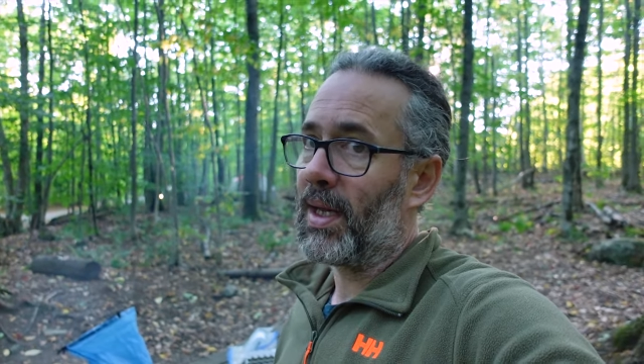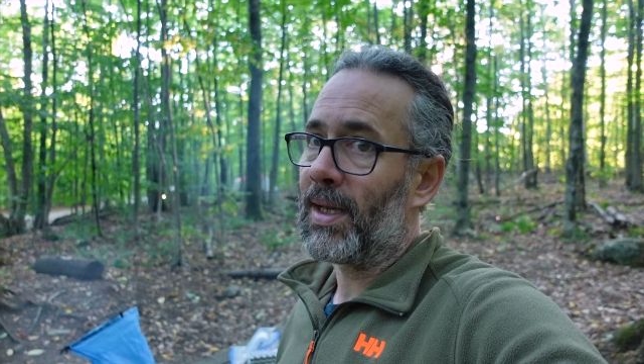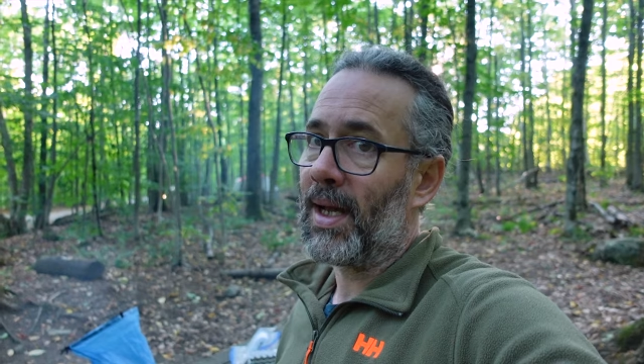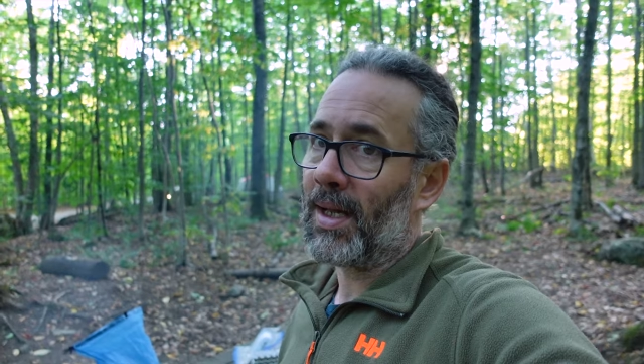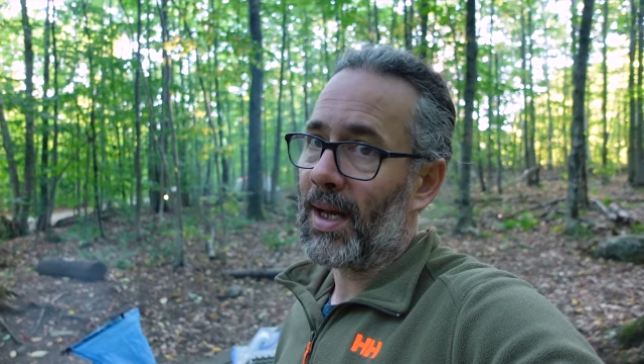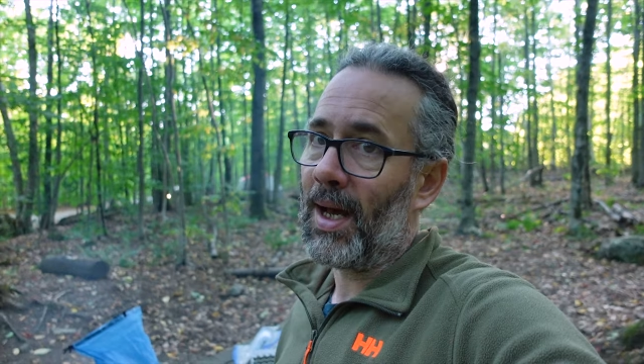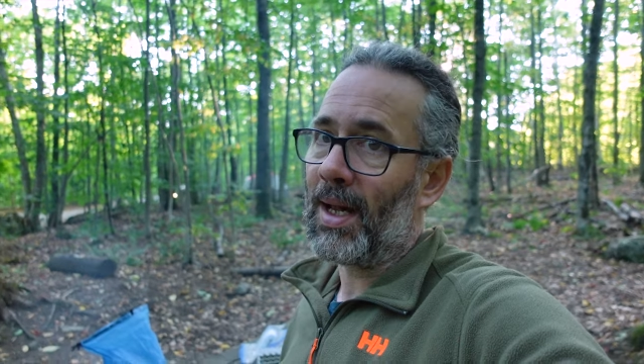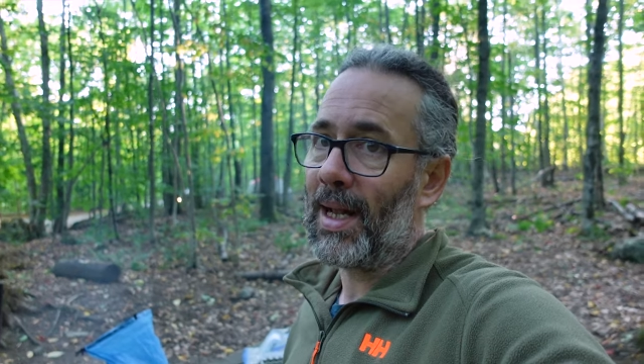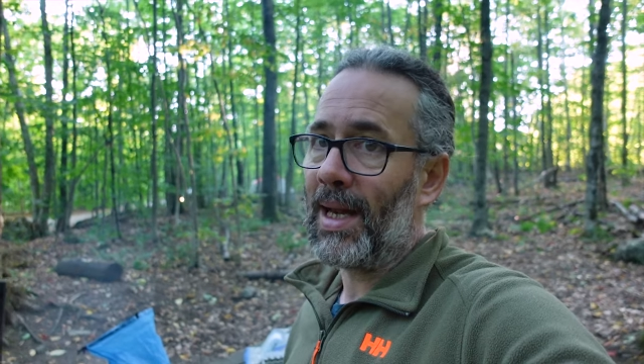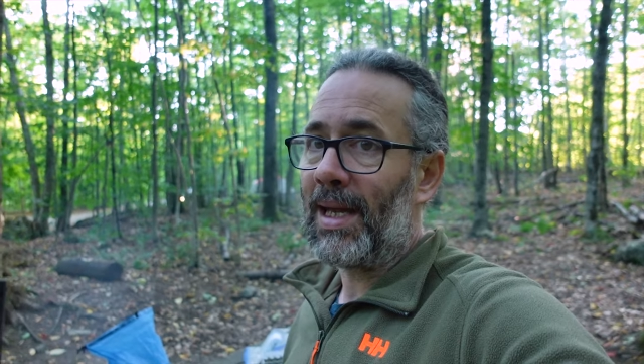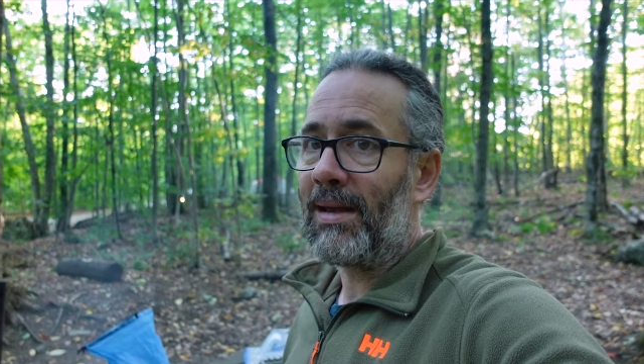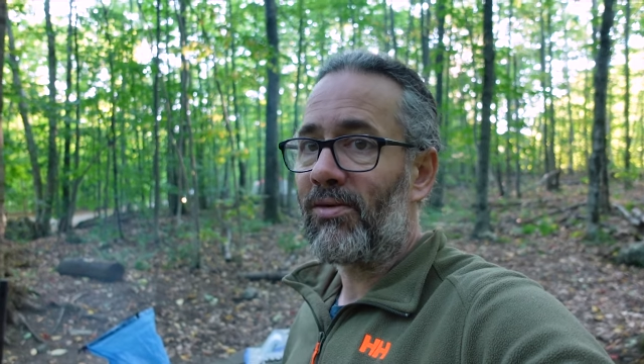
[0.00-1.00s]
qui est à 30
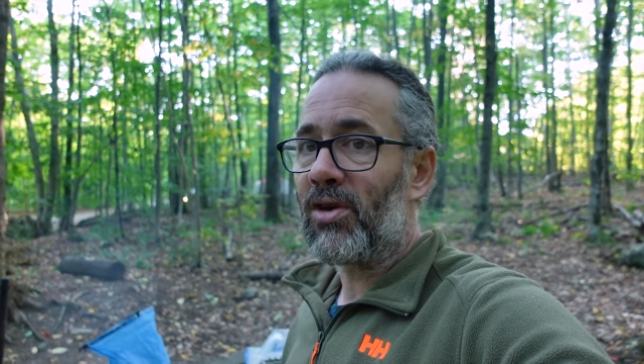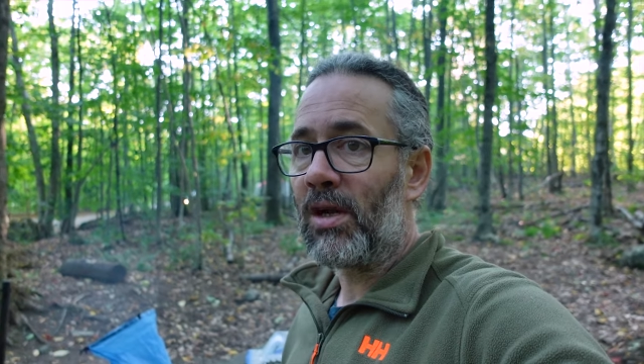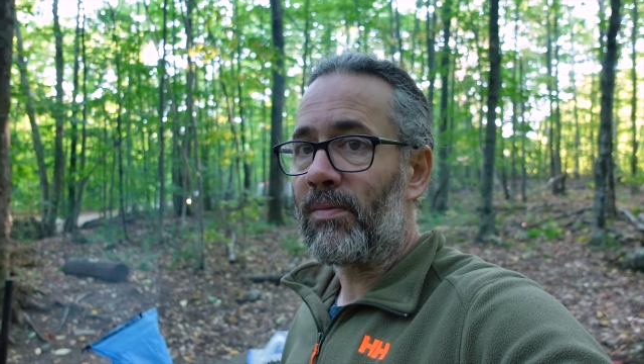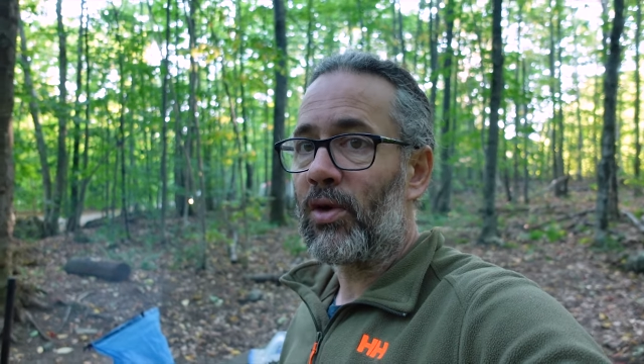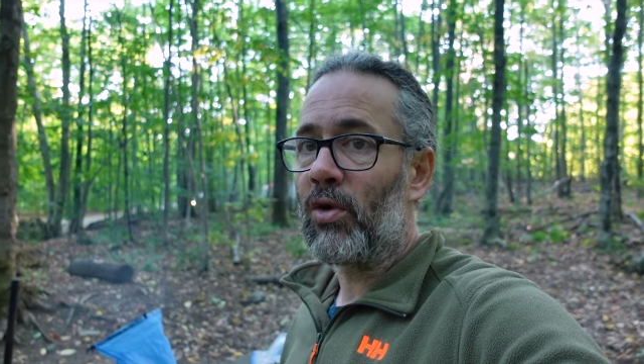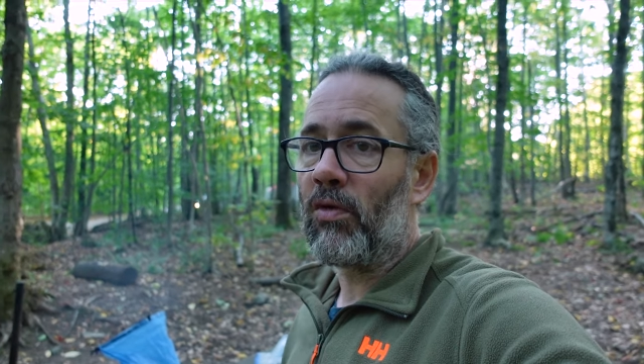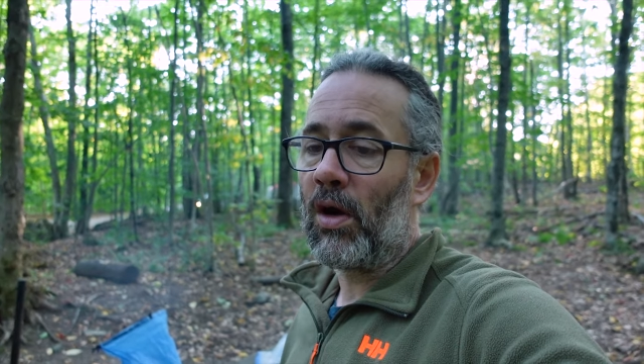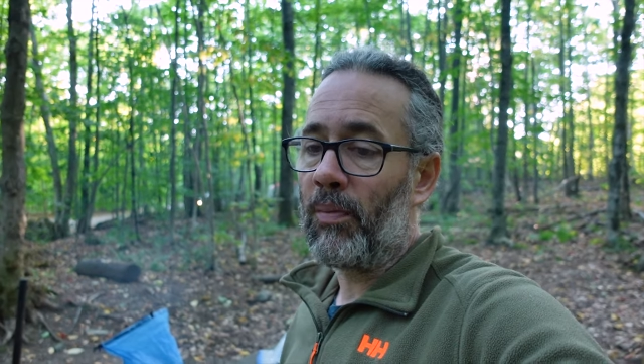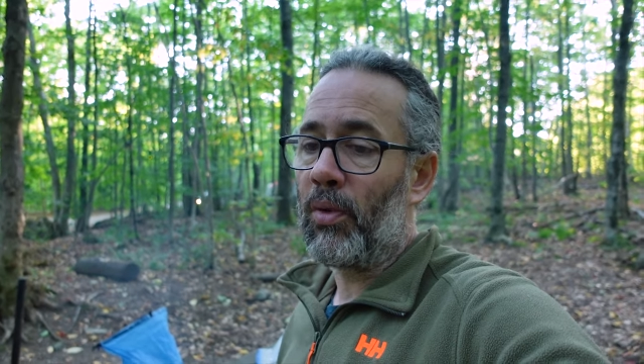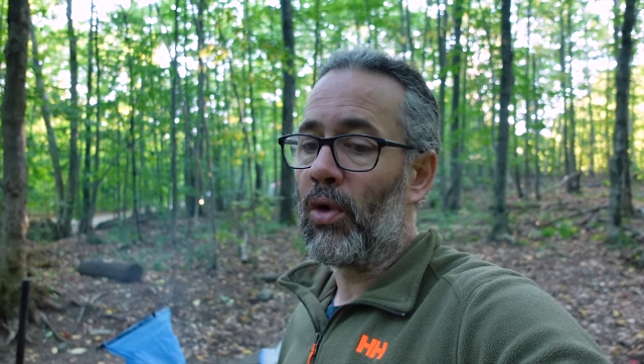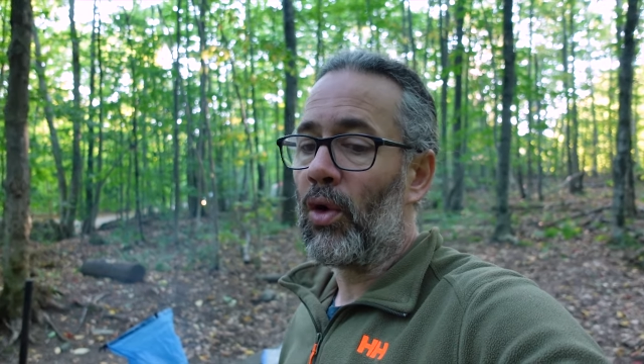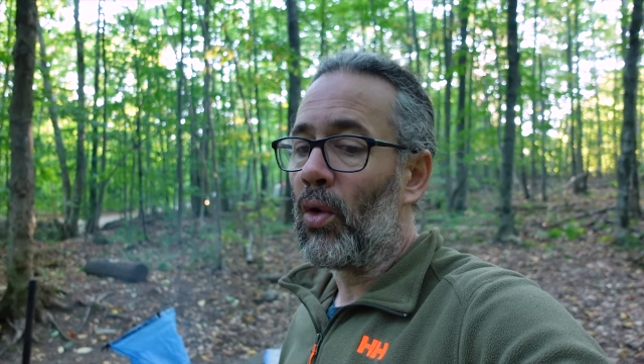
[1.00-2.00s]
livres, je le trouve un
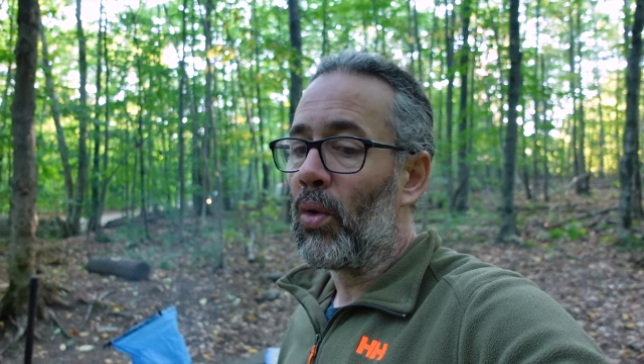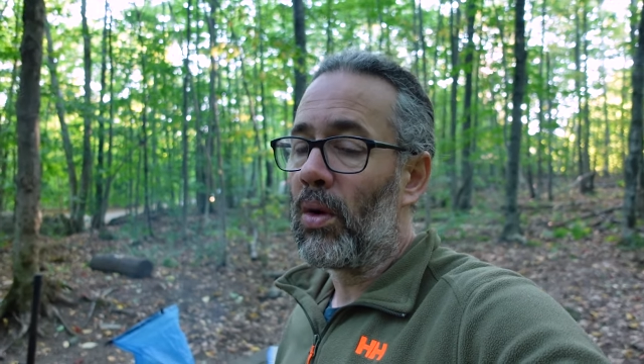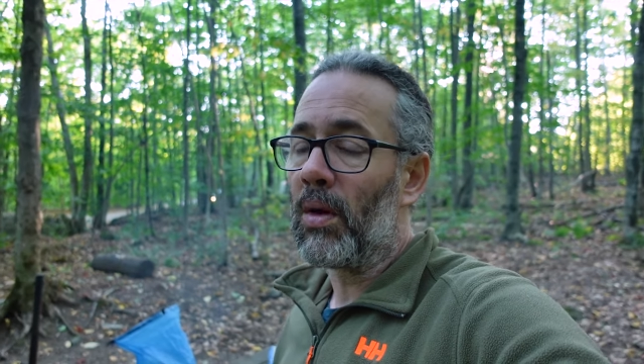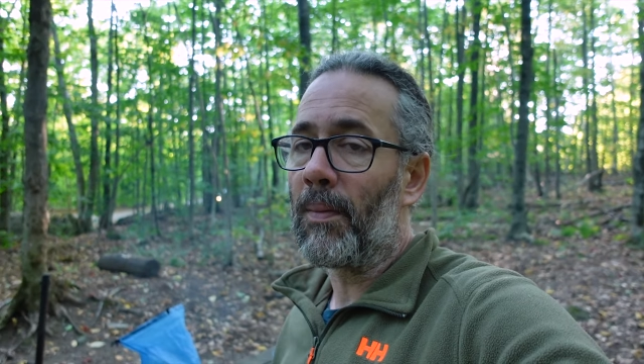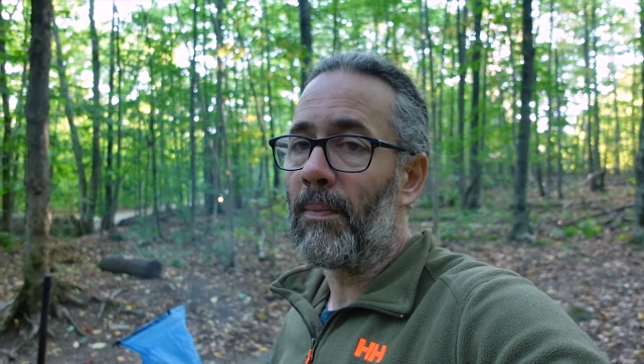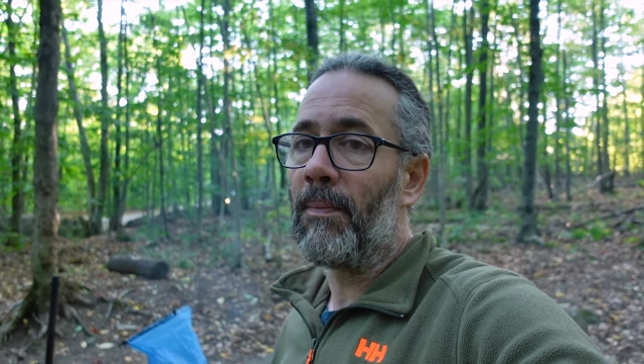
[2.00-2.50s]
peu lourd,